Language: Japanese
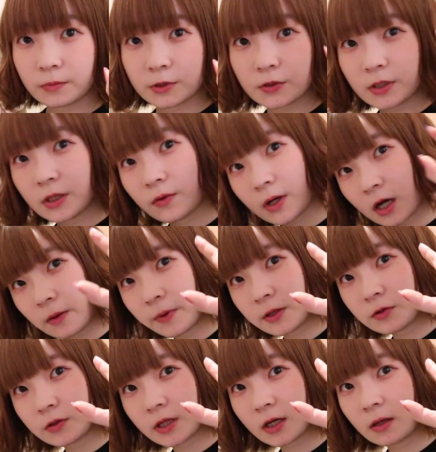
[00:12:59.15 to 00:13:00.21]
それではカバン
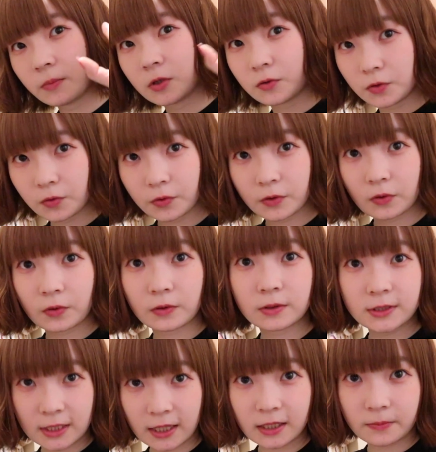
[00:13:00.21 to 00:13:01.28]
の中身の用意を
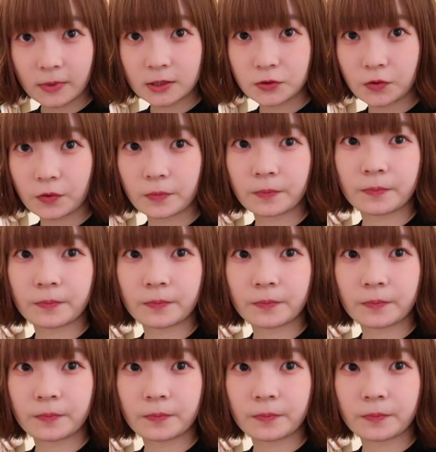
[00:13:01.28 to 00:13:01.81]
していきましょ